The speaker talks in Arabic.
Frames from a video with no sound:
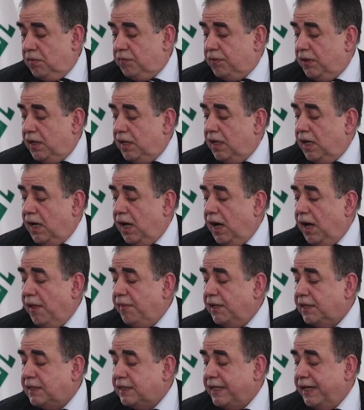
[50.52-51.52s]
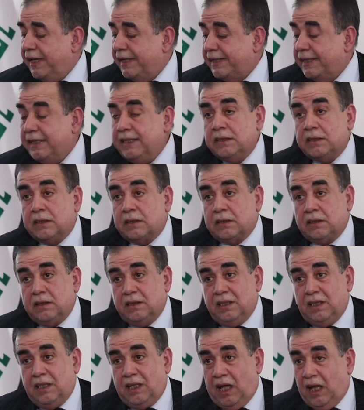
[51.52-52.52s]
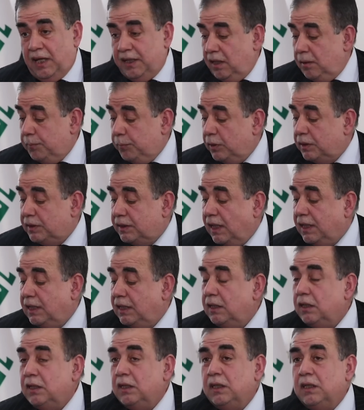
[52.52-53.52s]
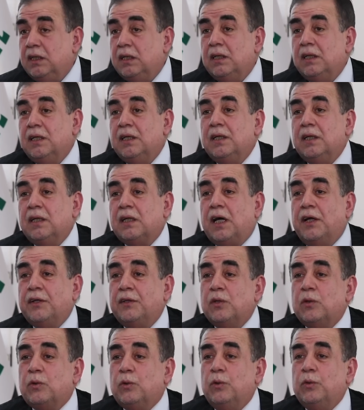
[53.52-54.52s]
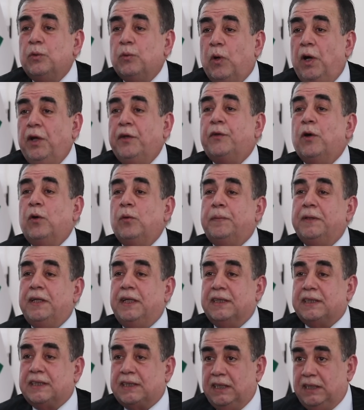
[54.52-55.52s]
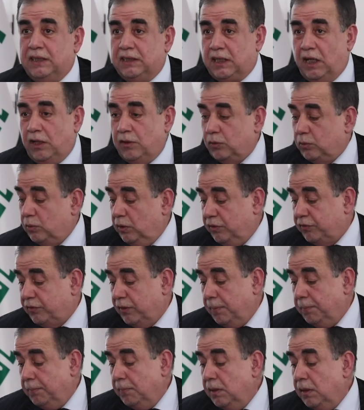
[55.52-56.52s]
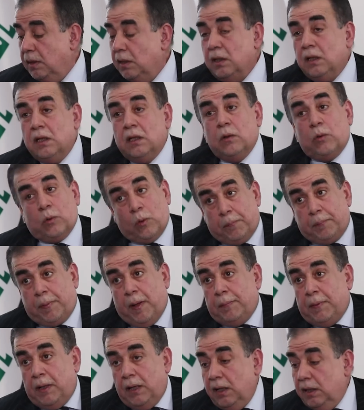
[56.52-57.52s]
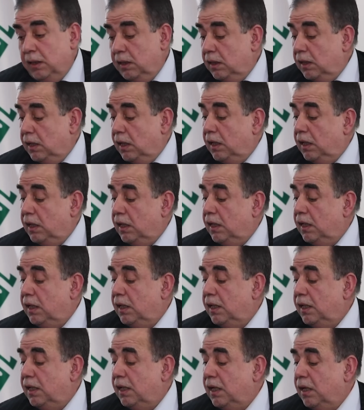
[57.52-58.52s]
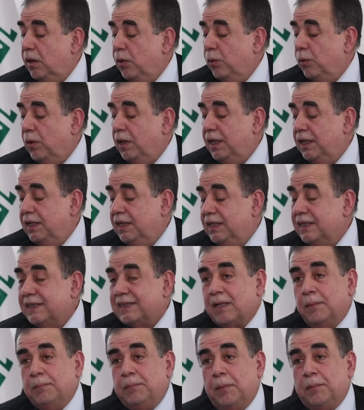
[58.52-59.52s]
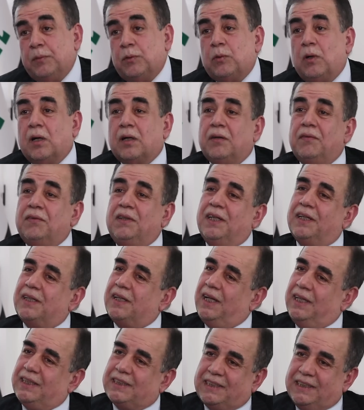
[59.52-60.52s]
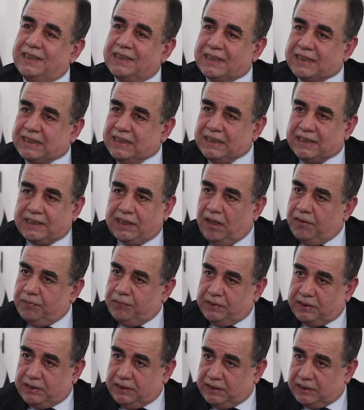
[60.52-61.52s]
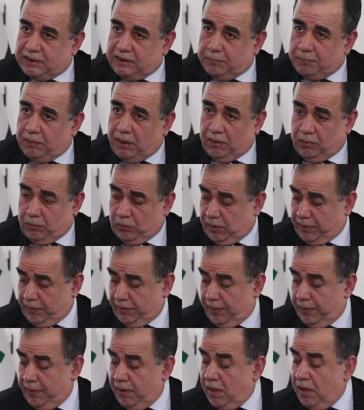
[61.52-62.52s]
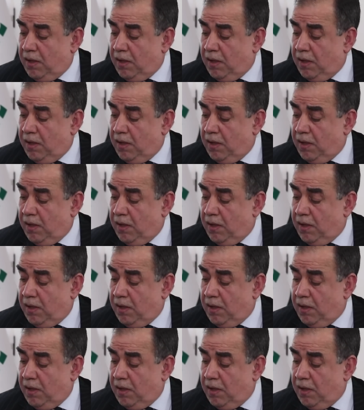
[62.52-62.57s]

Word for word: فهذا التأخير عن المدة اللي آه، قد يكون وعدوا بها السيد أن تحسم ربما آه، هو اللي سبب توقف لان راح يصير استنزاف ويصير دماء وهذا